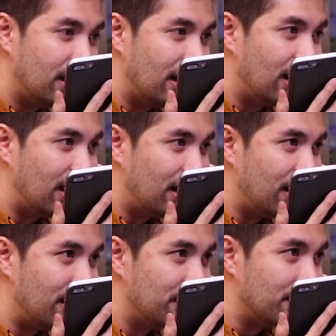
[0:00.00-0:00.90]

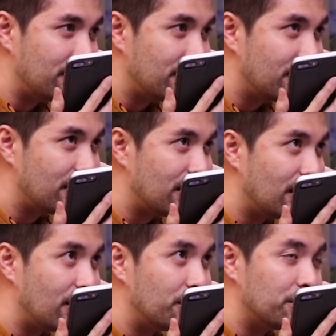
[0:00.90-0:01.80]
Uh,
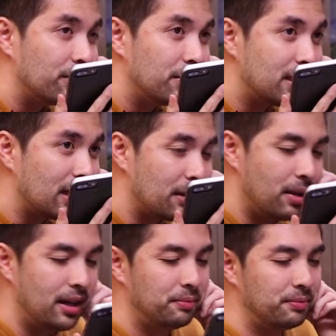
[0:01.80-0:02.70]
busy ka
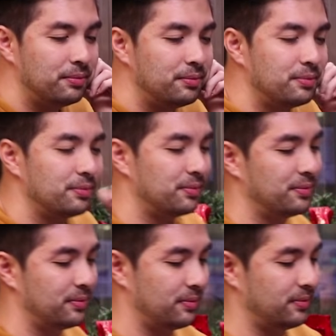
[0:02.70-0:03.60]
ba?
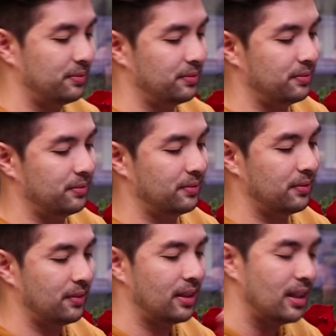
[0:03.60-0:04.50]
Hindi naman, hindi
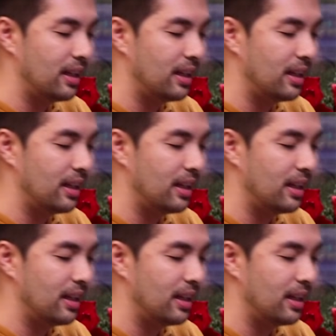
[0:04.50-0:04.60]
naman.